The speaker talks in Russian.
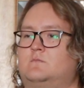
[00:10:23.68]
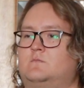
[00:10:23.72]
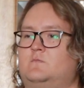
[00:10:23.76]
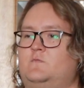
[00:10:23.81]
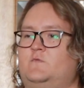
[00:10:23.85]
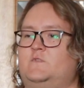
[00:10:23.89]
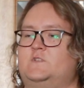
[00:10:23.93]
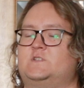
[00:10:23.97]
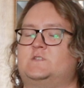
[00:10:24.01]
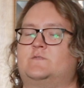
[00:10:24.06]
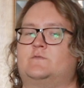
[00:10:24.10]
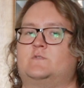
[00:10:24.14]

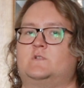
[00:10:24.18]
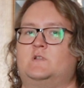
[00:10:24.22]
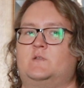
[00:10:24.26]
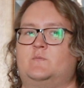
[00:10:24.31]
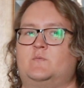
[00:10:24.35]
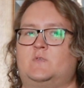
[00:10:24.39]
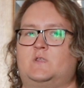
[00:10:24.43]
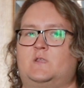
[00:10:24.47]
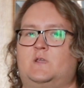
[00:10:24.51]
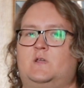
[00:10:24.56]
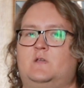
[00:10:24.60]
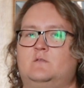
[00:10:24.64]
вызов для
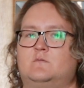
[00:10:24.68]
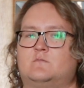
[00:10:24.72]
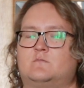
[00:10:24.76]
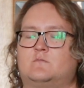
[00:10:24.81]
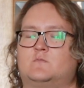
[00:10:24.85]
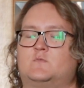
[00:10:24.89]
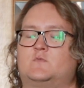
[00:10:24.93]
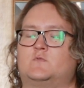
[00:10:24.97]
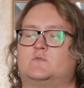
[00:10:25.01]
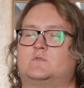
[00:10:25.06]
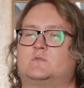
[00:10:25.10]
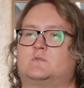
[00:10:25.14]
меня,
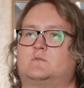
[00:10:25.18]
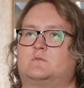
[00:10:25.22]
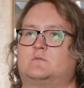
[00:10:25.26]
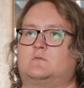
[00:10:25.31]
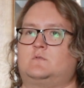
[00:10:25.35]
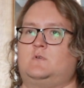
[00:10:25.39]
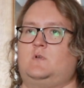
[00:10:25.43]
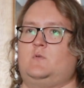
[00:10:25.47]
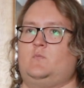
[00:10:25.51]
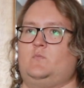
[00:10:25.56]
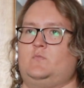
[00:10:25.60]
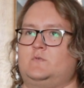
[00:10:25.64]
то есть
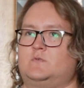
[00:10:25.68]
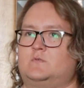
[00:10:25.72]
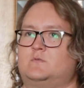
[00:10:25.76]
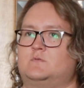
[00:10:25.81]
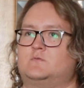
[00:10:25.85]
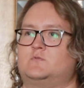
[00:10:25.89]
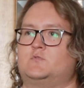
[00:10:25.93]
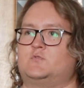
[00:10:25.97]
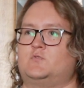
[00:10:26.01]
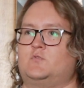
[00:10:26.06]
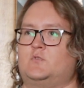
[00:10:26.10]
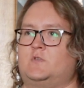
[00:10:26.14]
как бы,
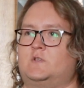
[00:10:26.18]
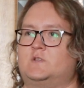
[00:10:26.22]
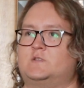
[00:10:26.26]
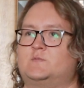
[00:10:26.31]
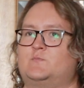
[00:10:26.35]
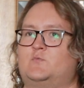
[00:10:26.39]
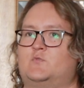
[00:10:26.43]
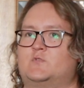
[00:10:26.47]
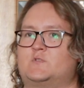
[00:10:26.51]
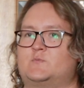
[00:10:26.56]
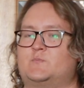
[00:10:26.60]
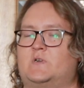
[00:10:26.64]
что я
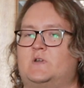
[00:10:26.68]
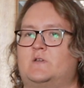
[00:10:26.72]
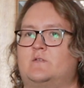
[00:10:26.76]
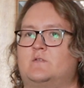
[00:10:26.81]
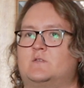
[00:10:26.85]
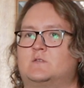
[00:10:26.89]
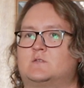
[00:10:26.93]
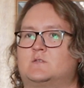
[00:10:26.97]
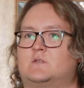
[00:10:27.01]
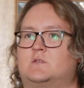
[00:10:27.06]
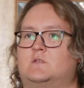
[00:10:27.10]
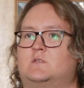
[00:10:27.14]
смог
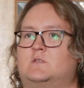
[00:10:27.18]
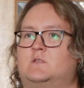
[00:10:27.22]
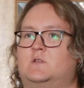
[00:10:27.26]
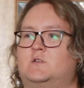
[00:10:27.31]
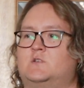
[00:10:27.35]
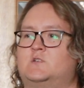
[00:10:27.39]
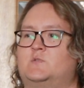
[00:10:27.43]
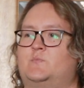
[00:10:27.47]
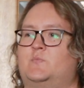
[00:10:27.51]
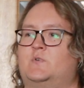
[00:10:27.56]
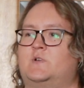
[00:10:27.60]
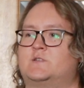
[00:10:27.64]
справиться, и
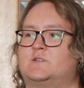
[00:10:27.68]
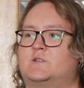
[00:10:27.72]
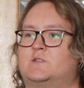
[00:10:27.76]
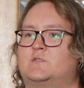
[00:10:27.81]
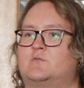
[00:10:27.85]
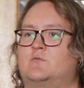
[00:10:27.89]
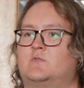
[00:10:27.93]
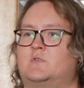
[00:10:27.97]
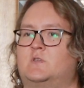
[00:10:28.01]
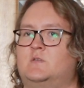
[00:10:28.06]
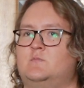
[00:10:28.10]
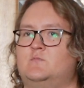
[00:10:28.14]
также показать
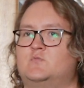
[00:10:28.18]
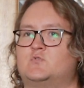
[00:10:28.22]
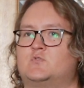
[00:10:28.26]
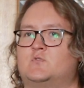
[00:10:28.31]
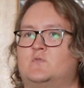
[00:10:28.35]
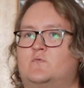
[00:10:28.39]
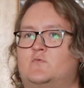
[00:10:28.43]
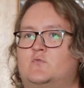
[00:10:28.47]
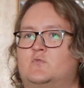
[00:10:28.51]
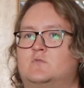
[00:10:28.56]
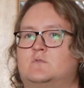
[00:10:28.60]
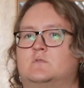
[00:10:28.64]
другим, что
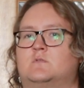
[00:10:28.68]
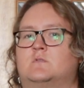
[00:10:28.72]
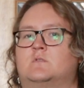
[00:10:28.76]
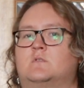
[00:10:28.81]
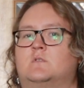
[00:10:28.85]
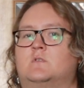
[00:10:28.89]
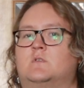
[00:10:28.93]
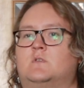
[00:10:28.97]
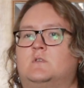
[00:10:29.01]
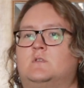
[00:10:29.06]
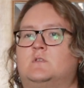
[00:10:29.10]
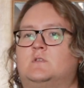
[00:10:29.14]
вот
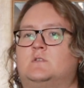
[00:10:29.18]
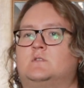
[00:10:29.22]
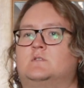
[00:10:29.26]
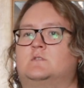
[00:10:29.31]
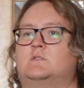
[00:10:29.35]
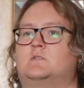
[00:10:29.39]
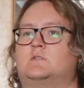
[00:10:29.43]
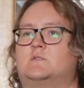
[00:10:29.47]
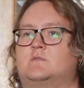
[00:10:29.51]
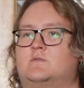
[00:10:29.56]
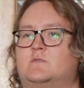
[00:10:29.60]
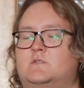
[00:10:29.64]

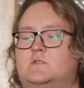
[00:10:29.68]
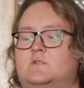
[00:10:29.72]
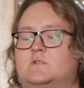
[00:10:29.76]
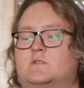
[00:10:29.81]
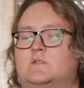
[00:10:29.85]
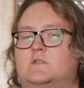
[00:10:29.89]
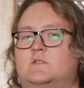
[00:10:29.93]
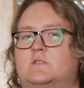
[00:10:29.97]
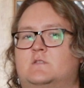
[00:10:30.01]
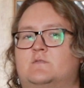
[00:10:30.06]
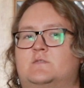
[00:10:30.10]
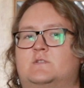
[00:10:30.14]

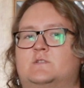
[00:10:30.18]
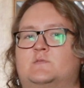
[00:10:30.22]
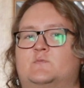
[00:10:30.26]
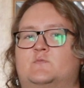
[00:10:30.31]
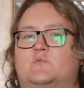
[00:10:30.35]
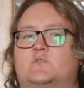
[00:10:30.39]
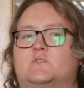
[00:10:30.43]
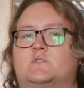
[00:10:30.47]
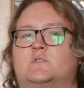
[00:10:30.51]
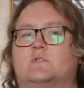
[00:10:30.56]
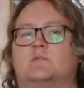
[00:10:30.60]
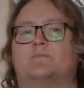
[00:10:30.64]
действительно это
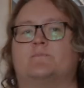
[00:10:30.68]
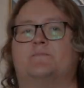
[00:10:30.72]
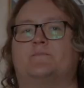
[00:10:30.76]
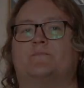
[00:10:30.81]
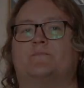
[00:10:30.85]
возможно.